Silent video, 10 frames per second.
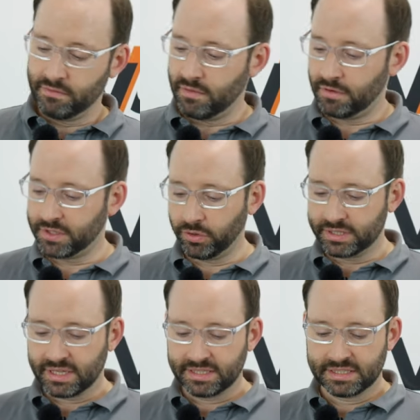Auf der
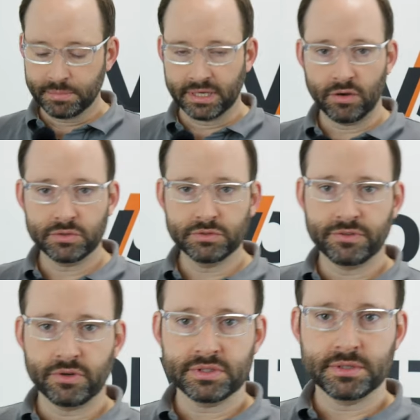Rückseite sieht man auch
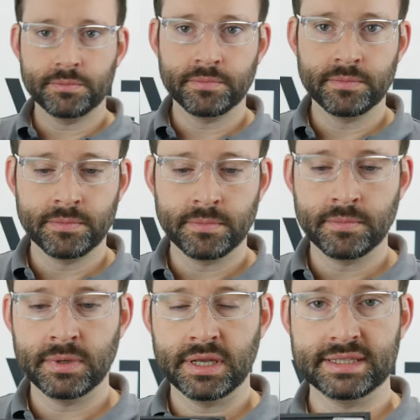sofort,
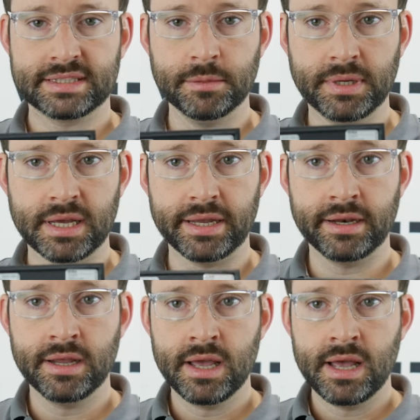es gibt
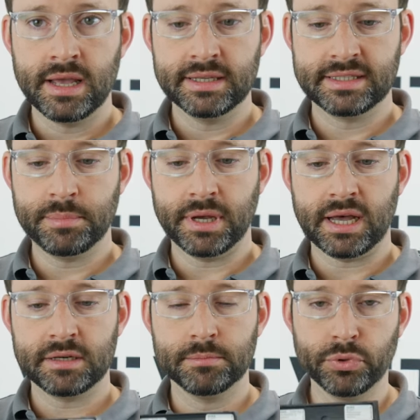keinen
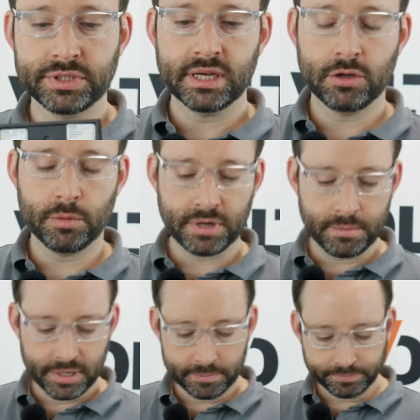separaten Busankoppler
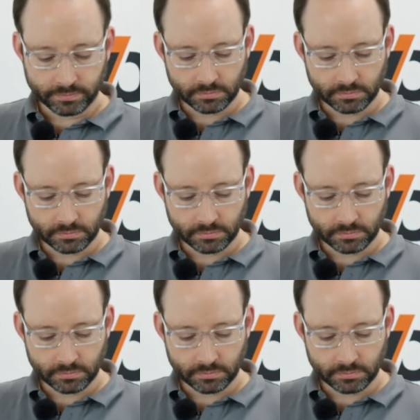mehr.